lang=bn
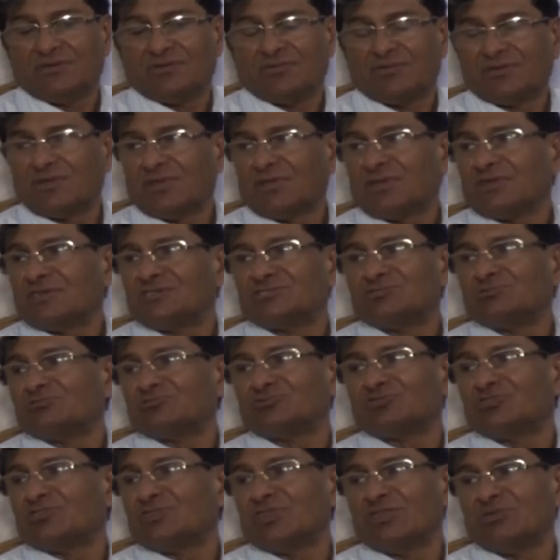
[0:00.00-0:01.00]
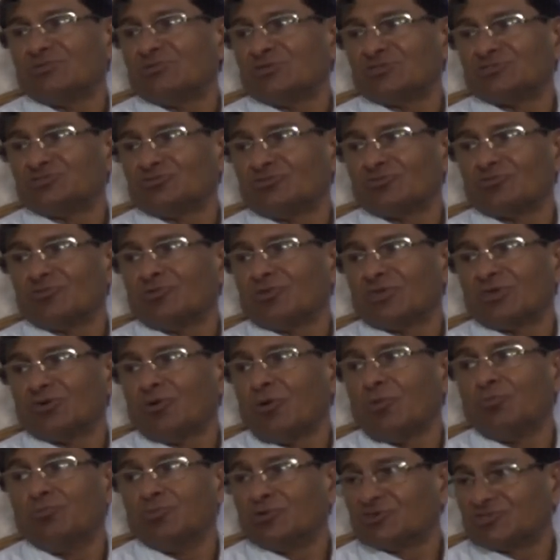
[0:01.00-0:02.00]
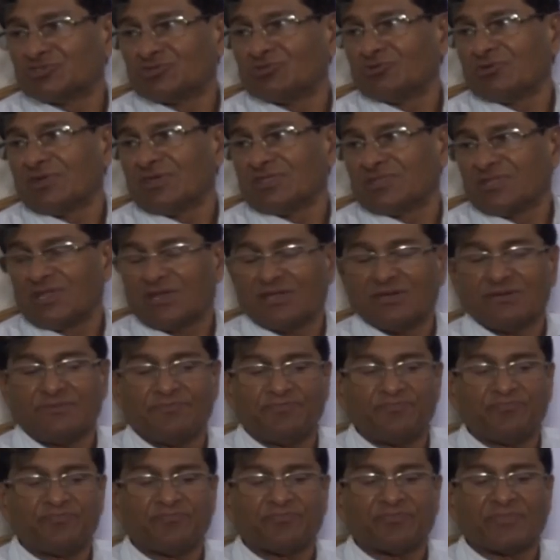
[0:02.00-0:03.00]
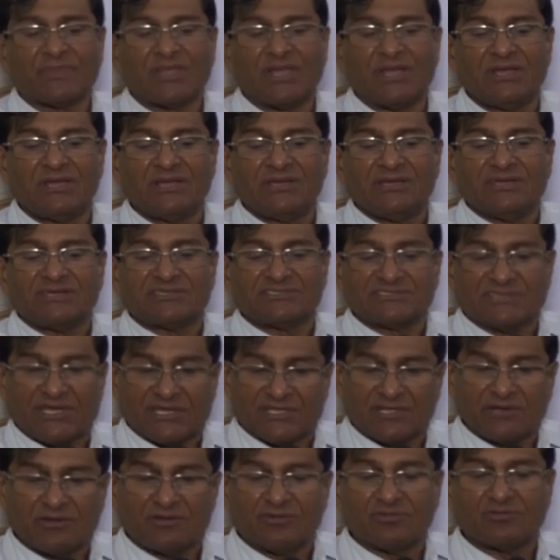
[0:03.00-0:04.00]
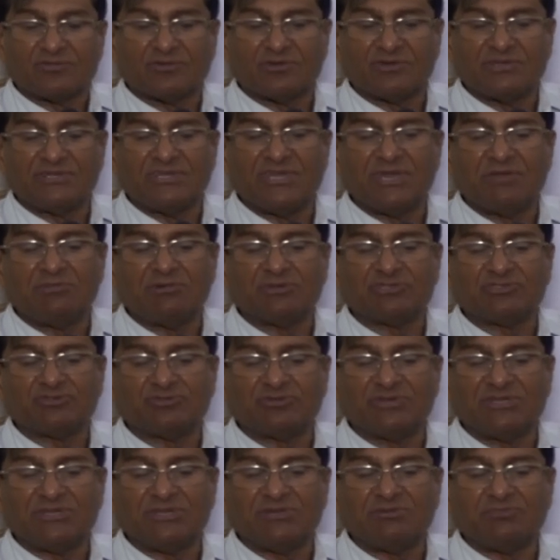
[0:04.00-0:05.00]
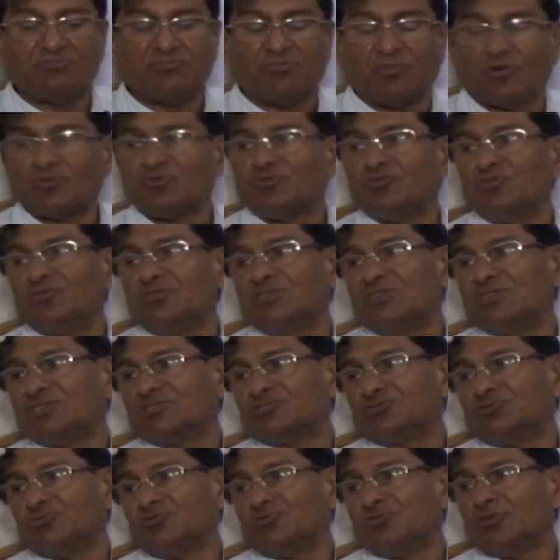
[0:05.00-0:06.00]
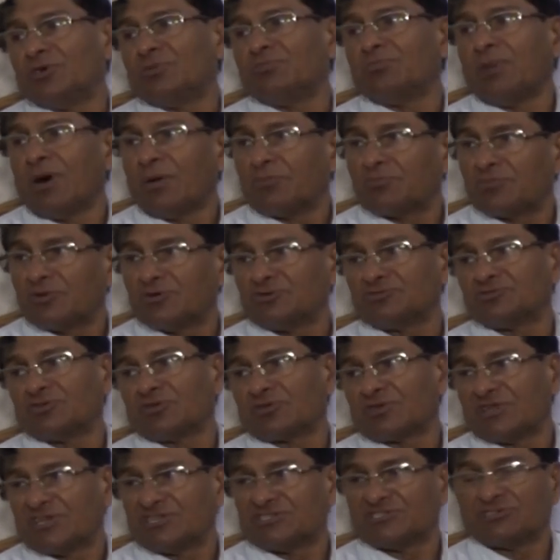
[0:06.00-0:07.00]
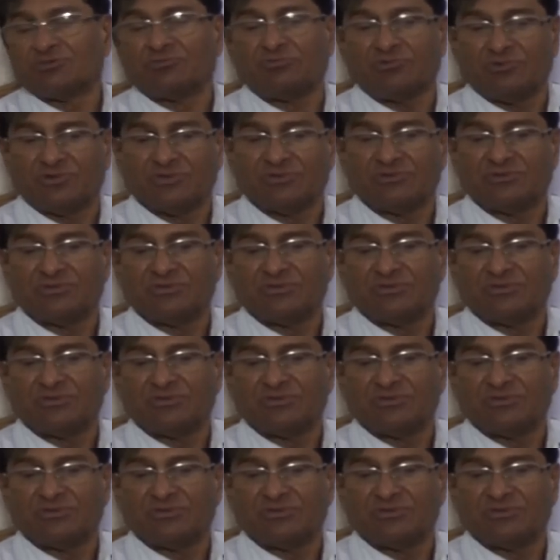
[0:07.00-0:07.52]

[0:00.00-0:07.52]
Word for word: ওরা এই সমস্ত নির্বাচন করে অভ্যস্ত না তারা সাধারণত এই নির্বাচনী পদ্ধতিটা শুরু হয় বামফ্রন্ট সরকারের সময়